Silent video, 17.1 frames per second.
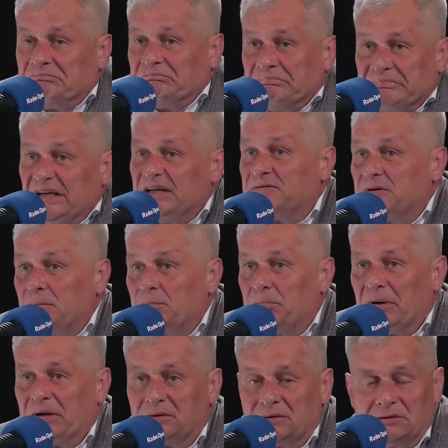nie wiem,
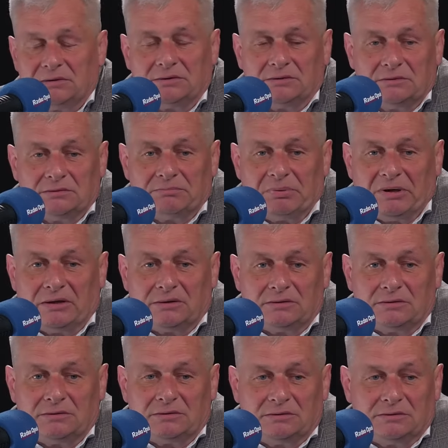pan,
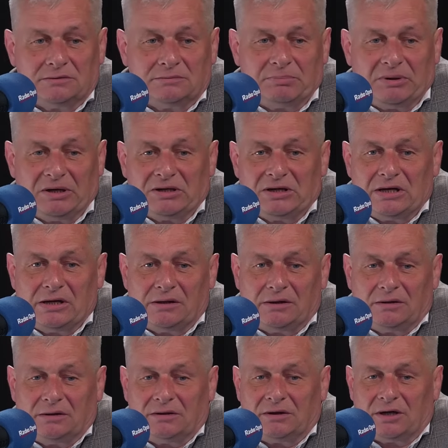pan,
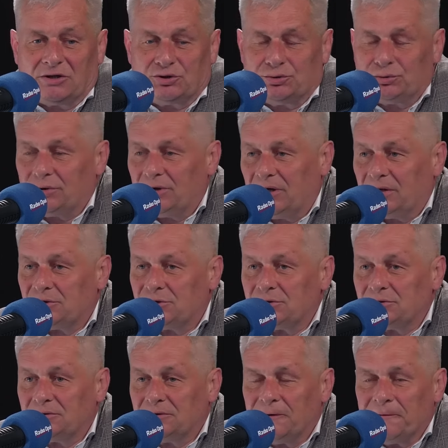pani Kasiura
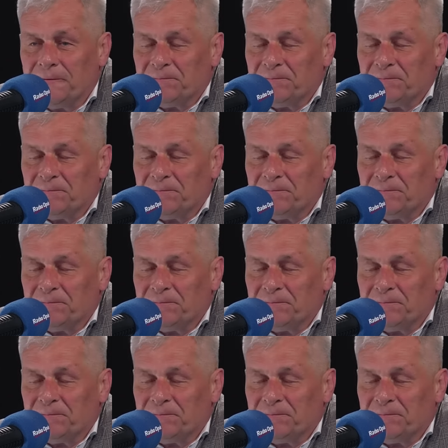czy